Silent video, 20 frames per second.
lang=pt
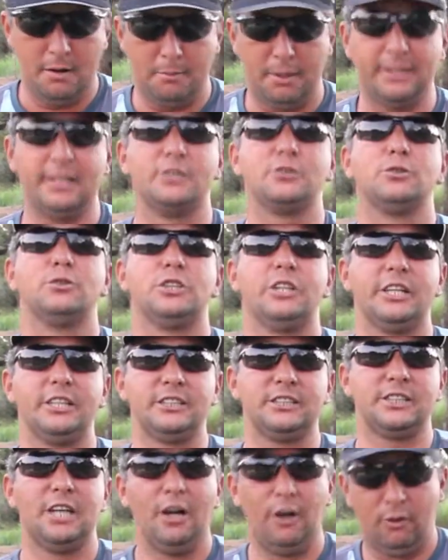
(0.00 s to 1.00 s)
para dar
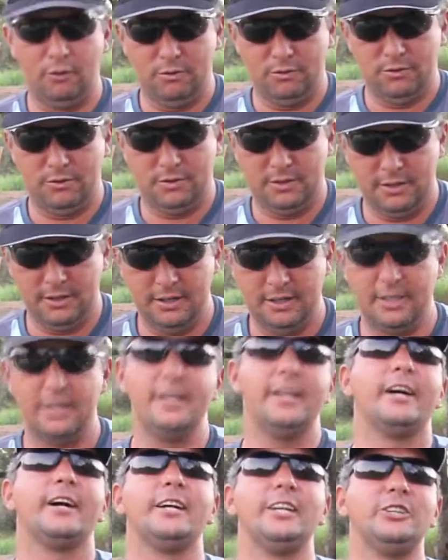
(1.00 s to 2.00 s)
sugestão,
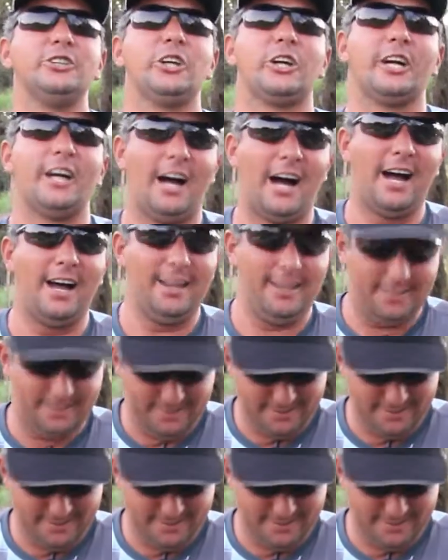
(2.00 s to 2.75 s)
criticar,